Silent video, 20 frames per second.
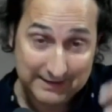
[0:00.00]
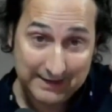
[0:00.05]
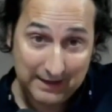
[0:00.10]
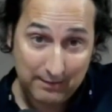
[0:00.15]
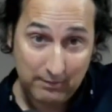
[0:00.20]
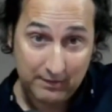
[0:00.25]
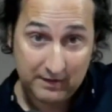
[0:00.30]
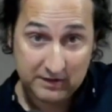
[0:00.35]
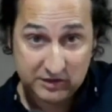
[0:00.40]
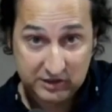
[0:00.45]
habla
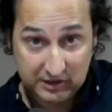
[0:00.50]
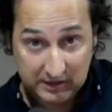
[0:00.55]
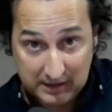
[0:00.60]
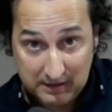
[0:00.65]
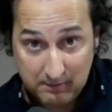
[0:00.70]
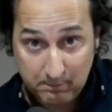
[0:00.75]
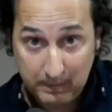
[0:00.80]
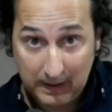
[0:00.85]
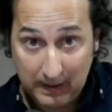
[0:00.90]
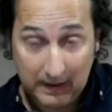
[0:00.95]
de
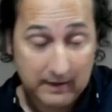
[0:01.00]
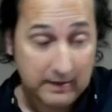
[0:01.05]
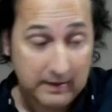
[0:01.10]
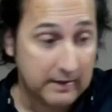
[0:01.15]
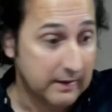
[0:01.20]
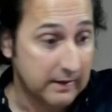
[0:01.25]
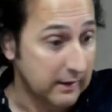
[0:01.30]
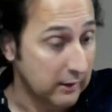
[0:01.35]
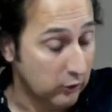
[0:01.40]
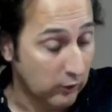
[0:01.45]
chiripa
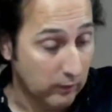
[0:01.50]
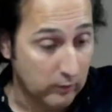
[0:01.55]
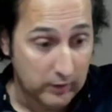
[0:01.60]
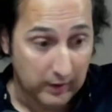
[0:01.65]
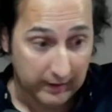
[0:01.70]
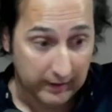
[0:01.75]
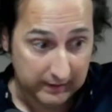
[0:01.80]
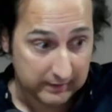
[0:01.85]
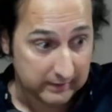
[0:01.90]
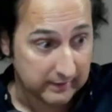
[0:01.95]
y toda una
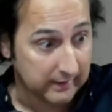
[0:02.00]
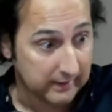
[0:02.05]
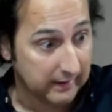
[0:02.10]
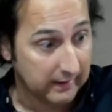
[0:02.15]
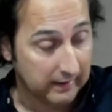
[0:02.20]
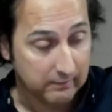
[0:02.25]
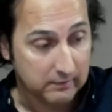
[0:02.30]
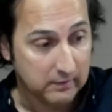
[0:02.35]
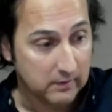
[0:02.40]
gente que.